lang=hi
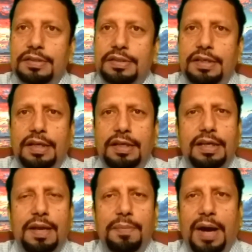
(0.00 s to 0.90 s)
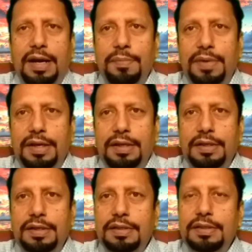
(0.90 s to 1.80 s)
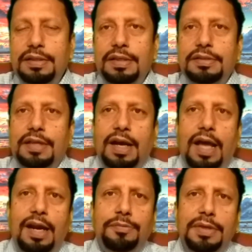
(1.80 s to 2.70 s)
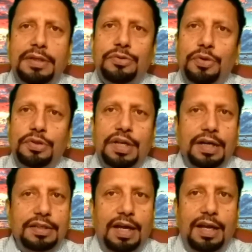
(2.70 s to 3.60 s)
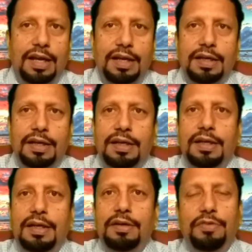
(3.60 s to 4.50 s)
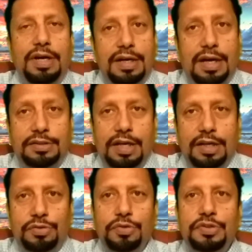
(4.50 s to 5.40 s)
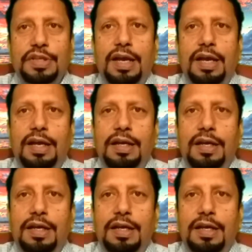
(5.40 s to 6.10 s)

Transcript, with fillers: जिंदगी के बारे में सकारात्मक सोच रखता है वह अच्छा सोचता है